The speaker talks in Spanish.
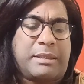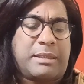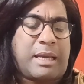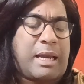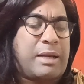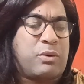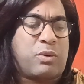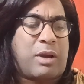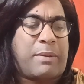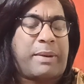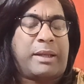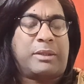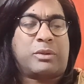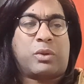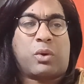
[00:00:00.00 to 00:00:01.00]
ya era un
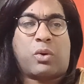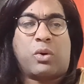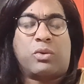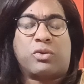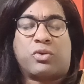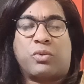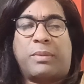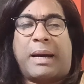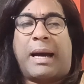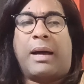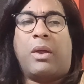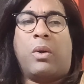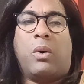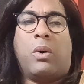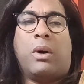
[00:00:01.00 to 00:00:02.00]
evento
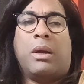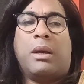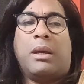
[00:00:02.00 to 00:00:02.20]
consumado